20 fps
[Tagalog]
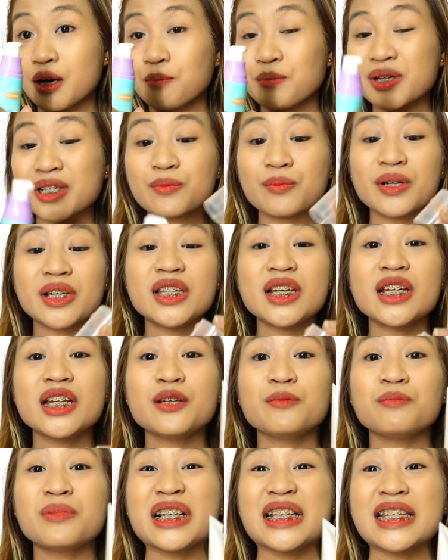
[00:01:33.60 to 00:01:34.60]
Mas
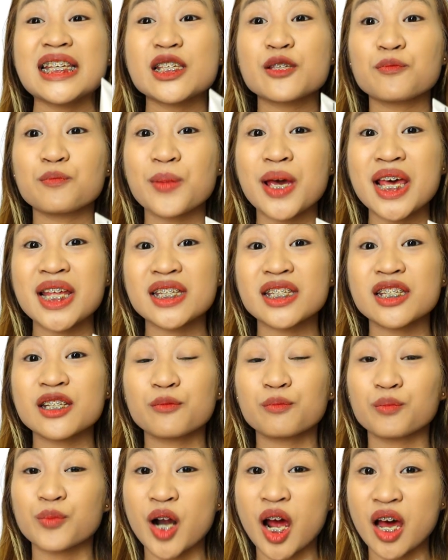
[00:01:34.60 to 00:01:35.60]
madaling mag-dispense
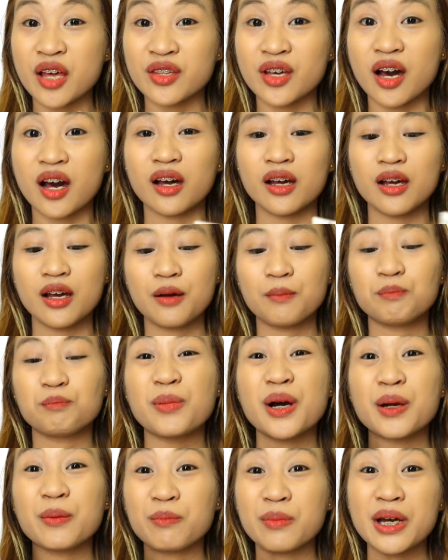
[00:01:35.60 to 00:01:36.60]
ng product
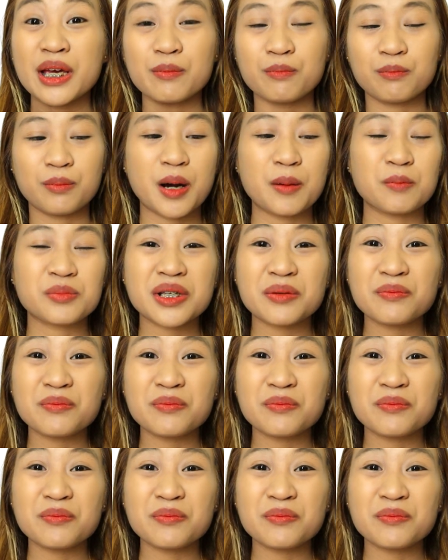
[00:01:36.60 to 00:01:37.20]
pag-buy pump.